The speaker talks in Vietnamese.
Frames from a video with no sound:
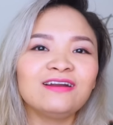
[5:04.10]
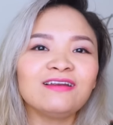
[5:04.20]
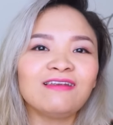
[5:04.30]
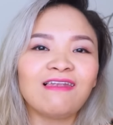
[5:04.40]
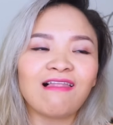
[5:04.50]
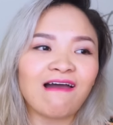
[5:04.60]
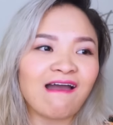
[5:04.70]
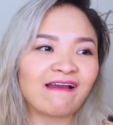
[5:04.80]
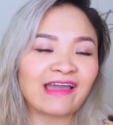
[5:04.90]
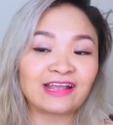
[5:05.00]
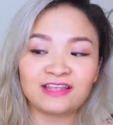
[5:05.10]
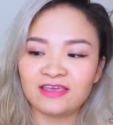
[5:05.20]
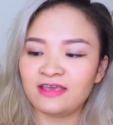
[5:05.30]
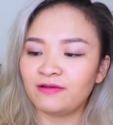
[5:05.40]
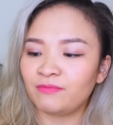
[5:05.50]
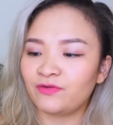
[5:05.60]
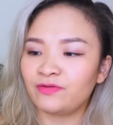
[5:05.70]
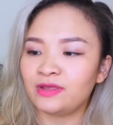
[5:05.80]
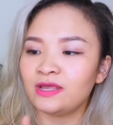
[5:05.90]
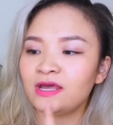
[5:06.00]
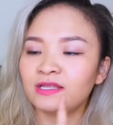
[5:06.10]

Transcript: rất là ngạc nhiên bởi vì